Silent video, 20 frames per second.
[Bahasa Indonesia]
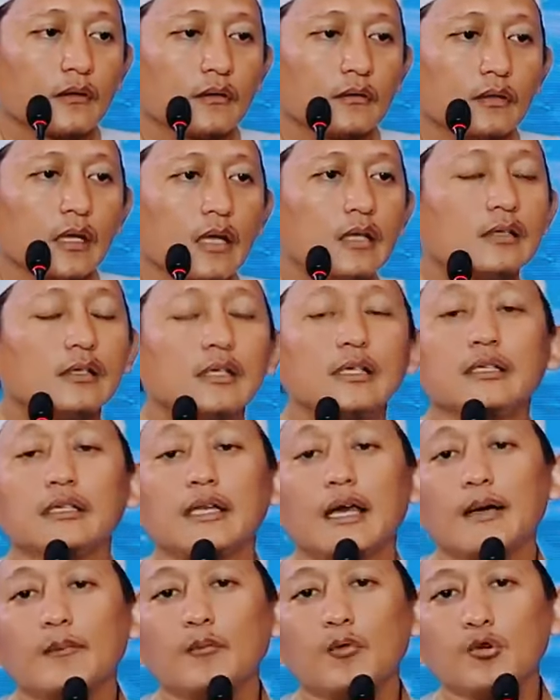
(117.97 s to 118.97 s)
Dan
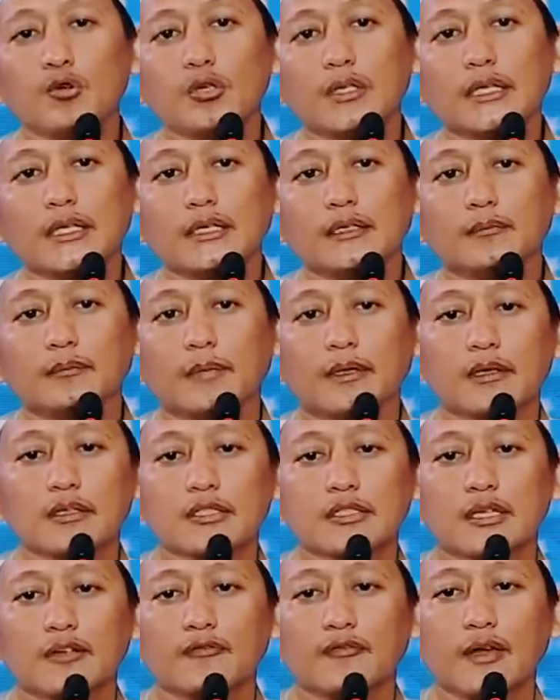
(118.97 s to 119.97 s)
tidak mungkin Pak
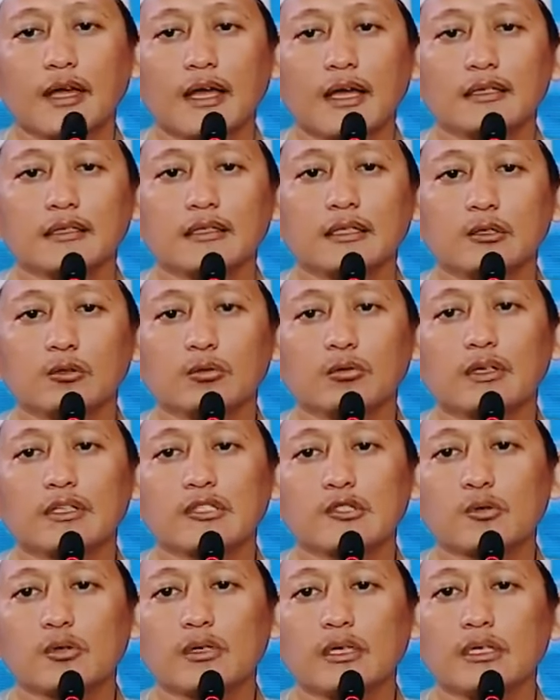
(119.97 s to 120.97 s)
syafaat itu
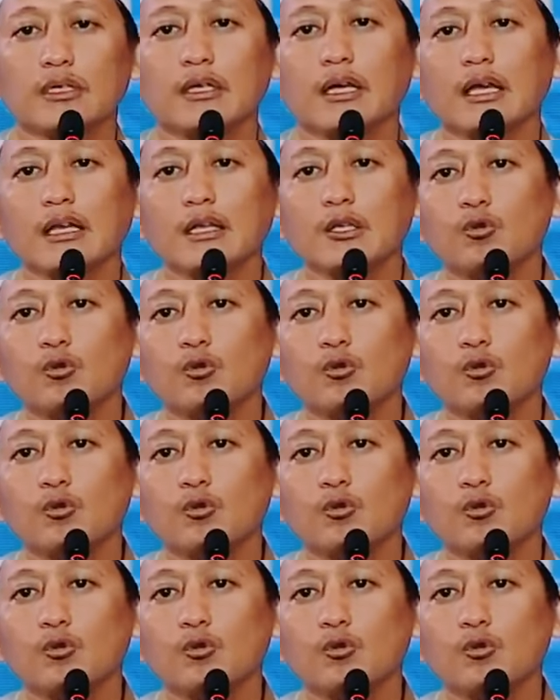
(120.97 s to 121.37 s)
kecuali dengan